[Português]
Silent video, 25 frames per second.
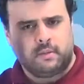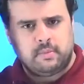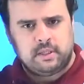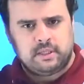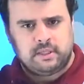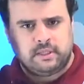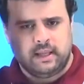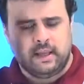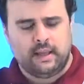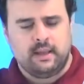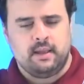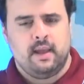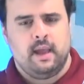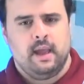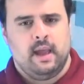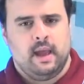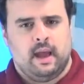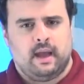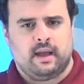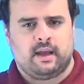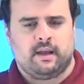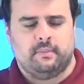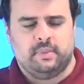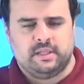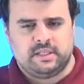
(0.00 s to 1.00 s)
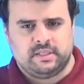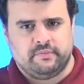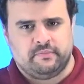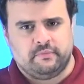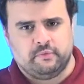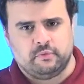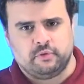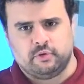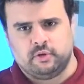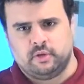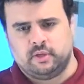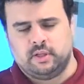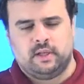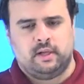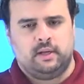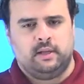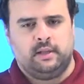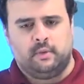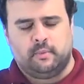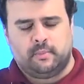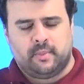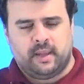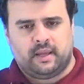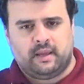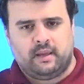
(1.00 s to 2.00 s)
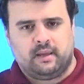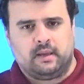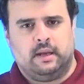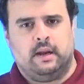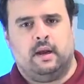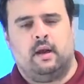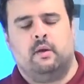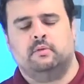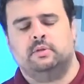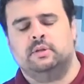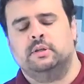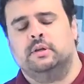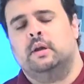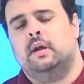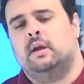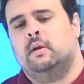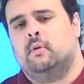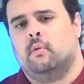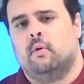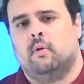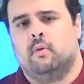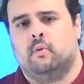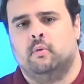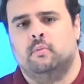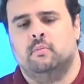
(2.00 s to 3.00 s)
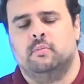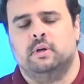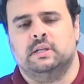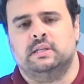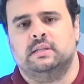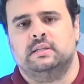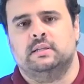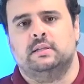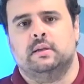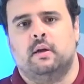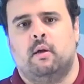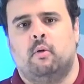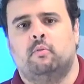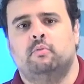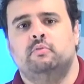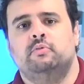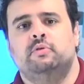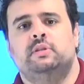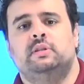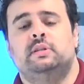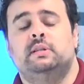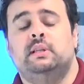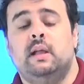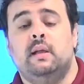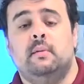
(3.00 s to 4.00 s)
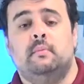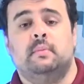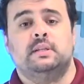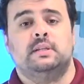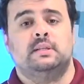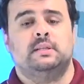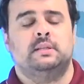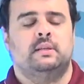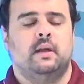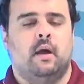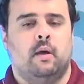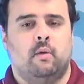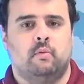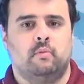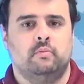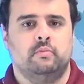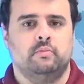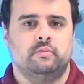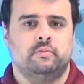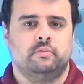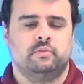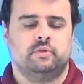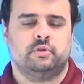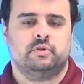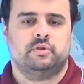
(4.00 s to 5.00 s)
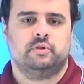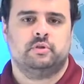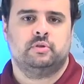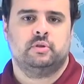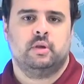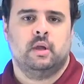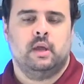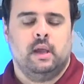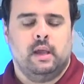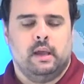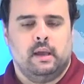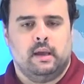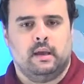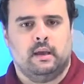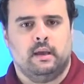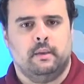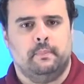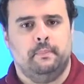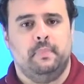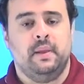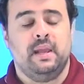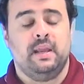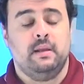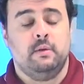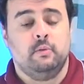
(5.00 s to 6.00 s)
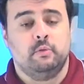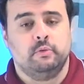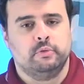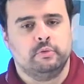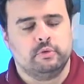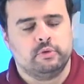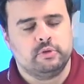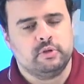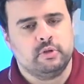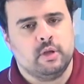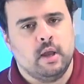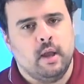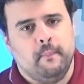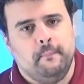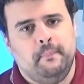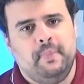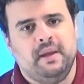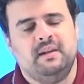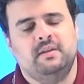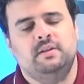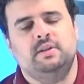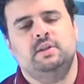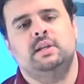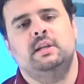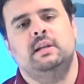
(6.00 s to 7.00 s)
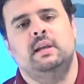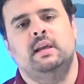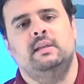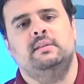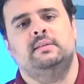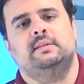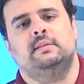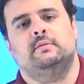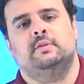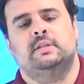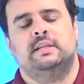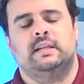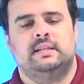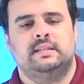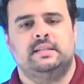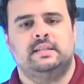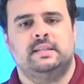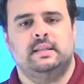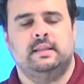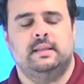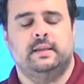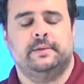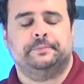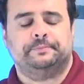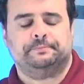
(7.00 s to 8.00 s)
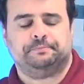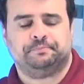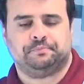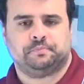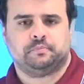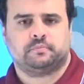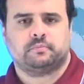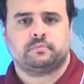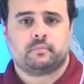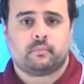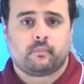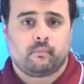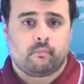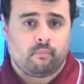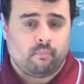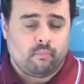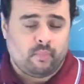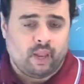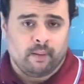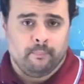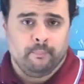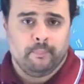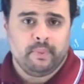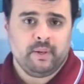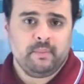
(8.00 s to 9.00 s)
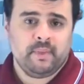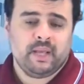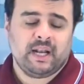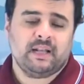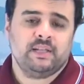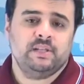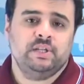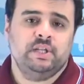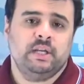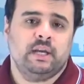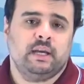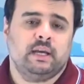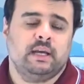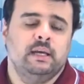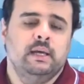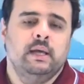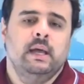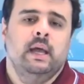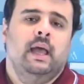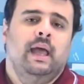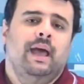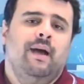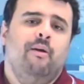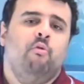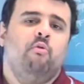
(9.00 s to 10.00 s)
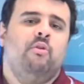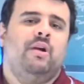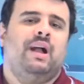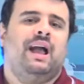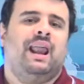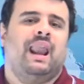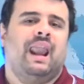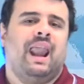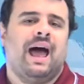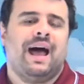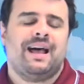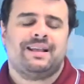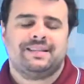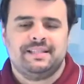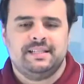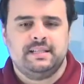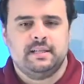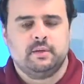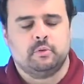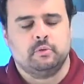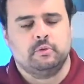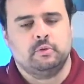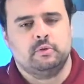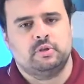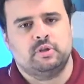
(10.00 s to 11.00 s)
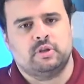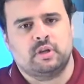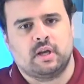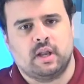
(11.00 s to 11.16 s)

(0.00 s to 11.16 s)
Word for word: e mantém a cabeça funcionando ali no background com algumas alguns temas, alguns uh, períodos pertinentes ao CACD. Primeira dica é o clássico dos